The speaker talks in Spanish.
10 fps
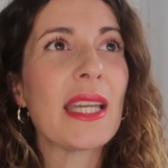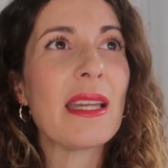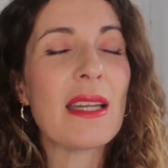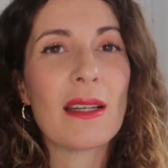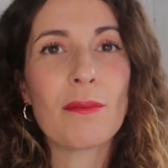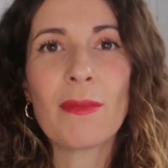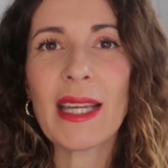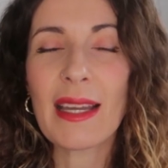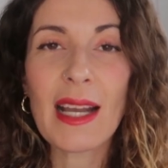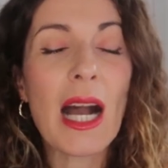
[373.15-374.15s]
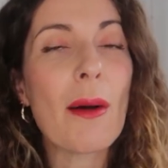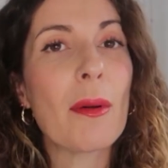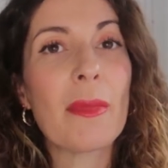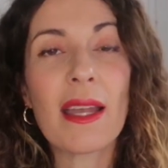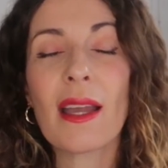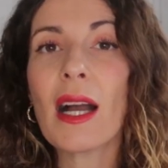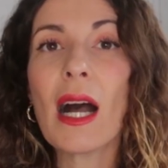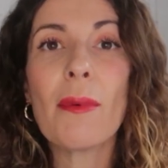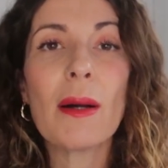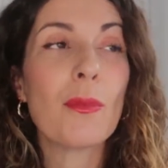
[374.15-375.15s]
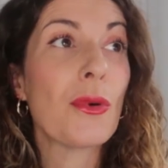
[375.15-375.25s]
y me quejaba, me quejaba,